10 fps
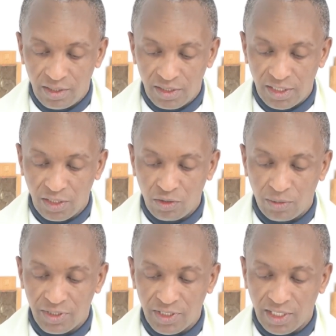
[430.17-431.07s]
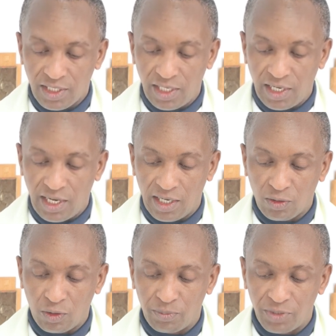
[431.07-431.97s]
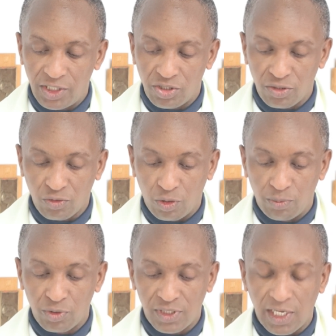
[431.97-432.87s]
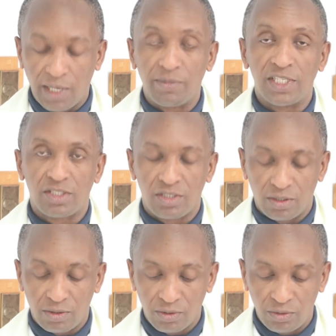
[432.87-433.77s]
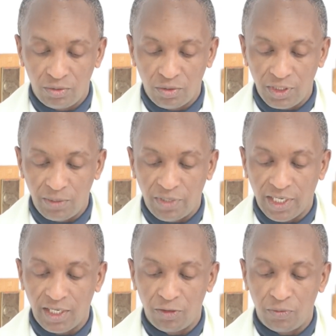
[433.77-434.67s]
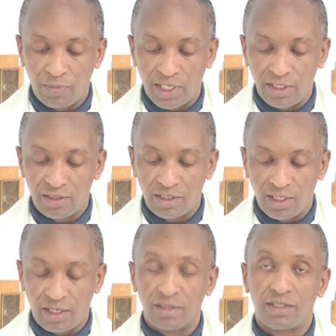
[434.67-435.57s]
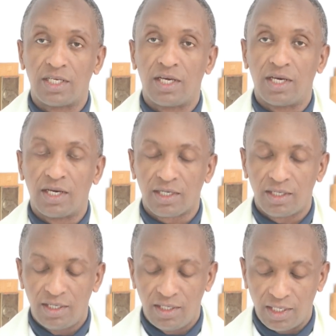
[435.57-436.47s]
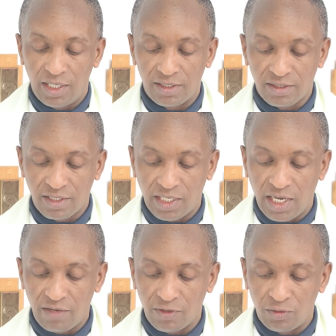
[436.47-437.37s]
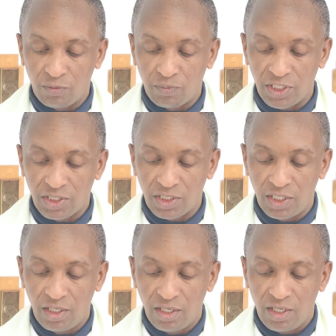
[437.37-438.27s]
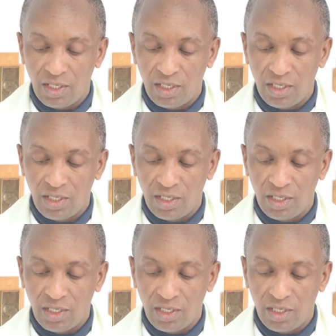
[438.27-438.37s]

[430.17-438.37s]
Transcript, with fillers: C'est comme ça qu'il a accompli jusqu'au bout sa mission de libérer l'humanité entière, esclave du péché,